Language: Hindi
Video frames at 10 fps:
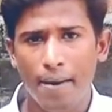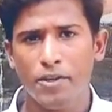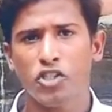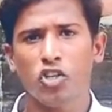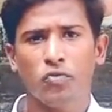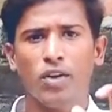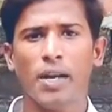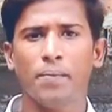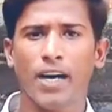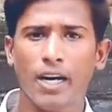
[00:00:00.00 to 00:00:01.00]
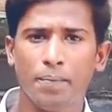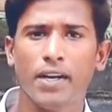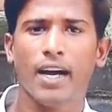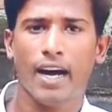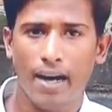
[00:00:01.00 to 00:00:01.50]
अमेजोन फ्लिपकार्ट
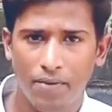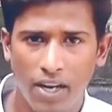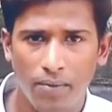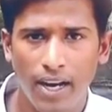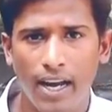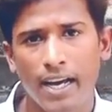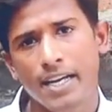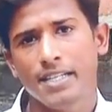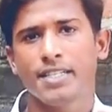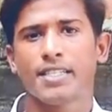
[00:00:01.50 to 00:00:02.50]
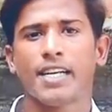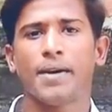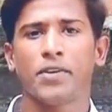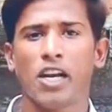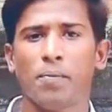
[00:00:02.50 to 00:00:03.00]
पर अवेलेबल है
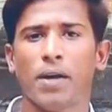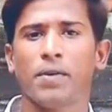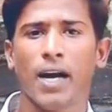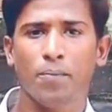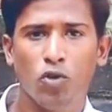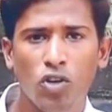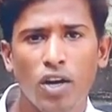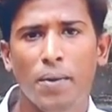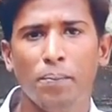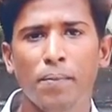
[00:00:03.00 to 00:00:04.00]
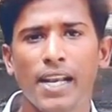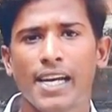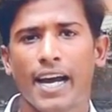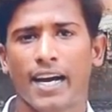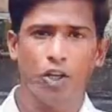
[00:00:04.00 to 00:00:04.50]
स्नैपडील पर भी आपको मिल
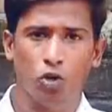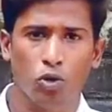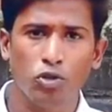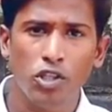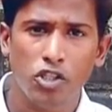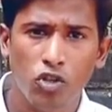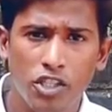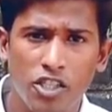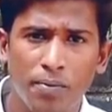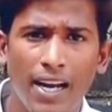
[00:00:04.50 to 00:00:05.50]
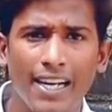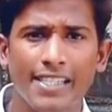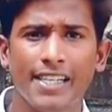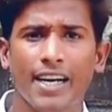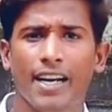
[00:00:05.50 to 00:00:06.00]
जाएगा दोस्तों इसको इस्तेमाल
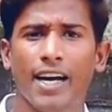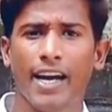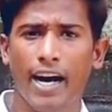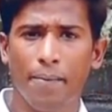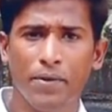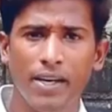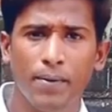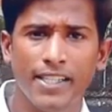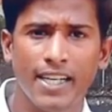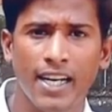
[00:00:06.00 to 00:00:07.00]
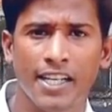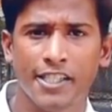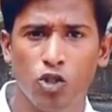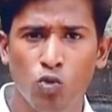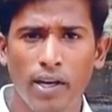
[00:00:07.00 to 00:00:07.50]
कैसे करना है आप ये बात जान
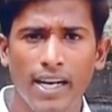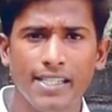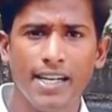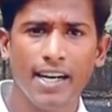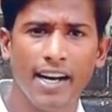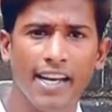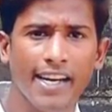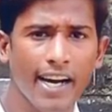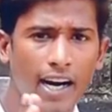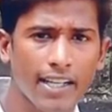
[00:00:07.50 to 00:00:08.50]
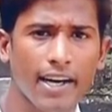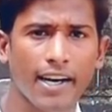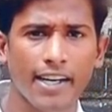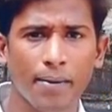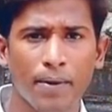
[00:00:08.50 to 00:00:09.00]
लीजिए सुबह नाश्ता करने के आधा
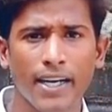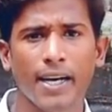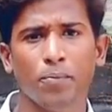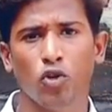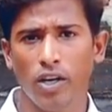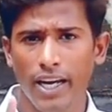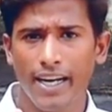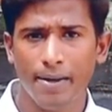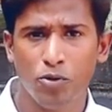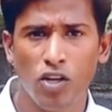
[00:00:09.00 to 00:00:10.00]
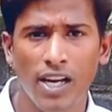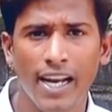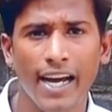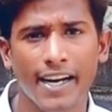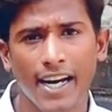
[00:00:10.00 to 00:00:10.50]
घंटा बाद आपको एक कैप्सूल
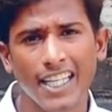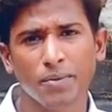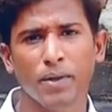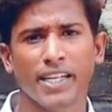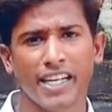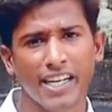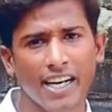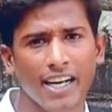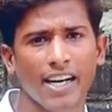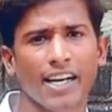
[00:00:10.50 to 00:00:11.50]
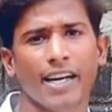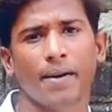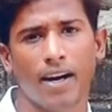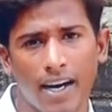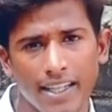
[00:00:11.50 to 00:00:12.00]
लेना है रात में डिनर करने
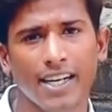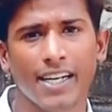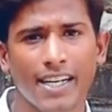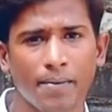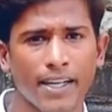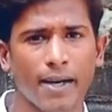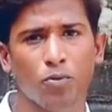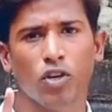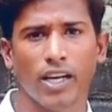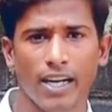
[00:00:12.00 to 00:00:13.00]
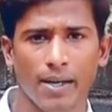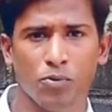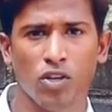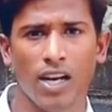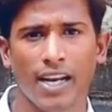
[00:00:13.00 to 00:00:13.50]
के आधा घंटा बाद आपको एक
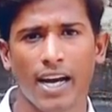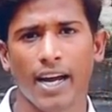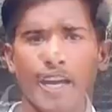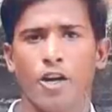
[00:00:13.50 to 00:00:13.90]
कैप्सूल लेना है